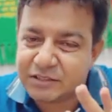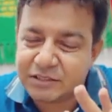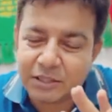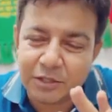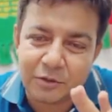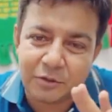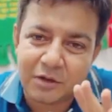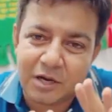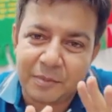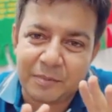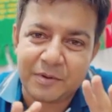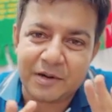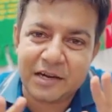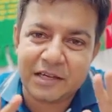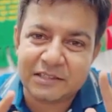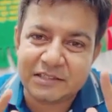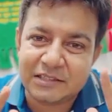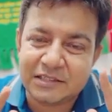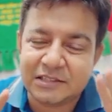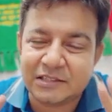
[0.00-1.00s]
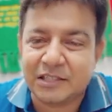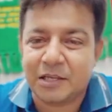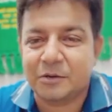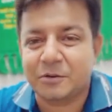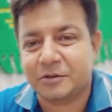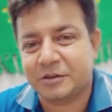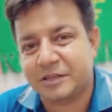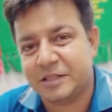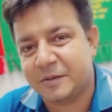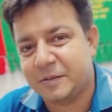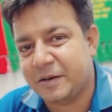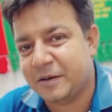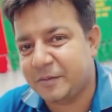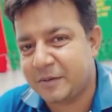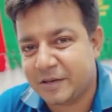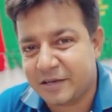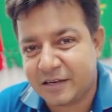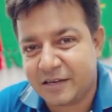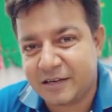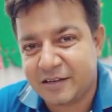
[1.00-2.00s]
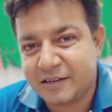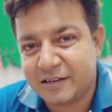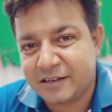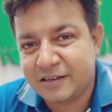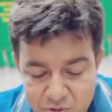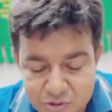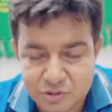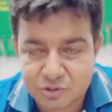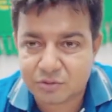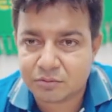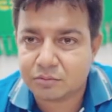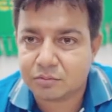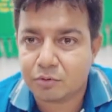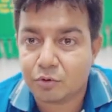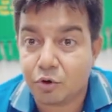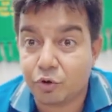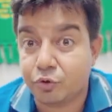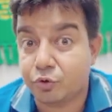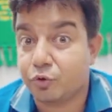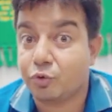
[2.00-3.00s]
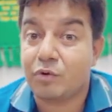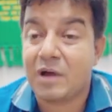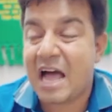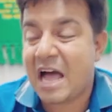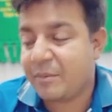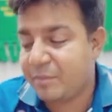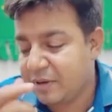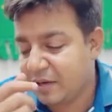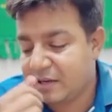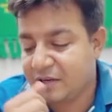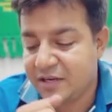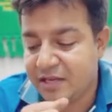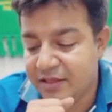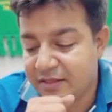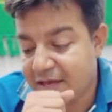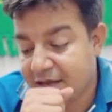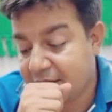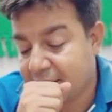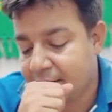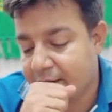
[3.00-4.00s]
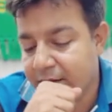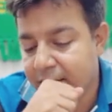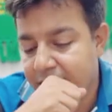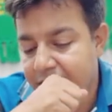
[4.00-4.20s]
যেগুলো আপনারা চিন্তাও করতে পারবেন না মানুষ কতটুকু আবেগ নিয়ে দেখেন